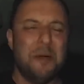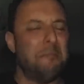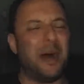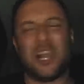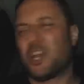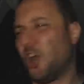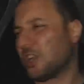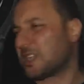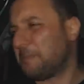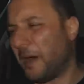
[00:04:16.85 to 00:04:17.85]
Ma la
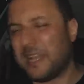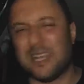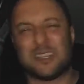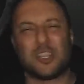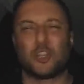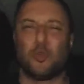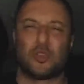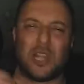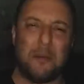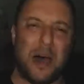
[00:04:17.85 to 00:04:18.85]
gol sbagliata da
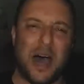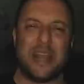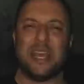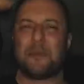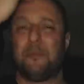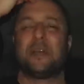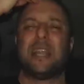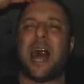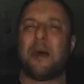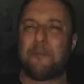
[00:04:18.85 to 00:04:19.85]
tutta la maniera. Per
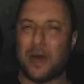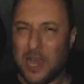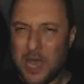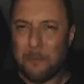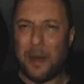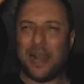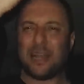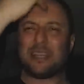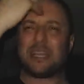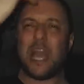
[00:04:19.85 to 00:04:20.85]
la palla,
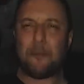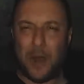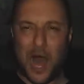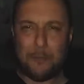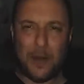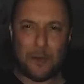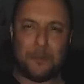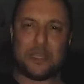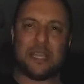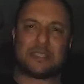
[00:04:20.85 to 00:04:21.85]
palla che la palla
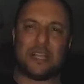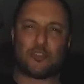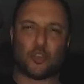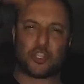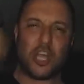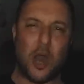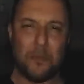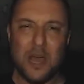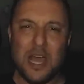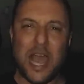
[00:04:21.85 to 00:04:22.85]
paghet da dossap.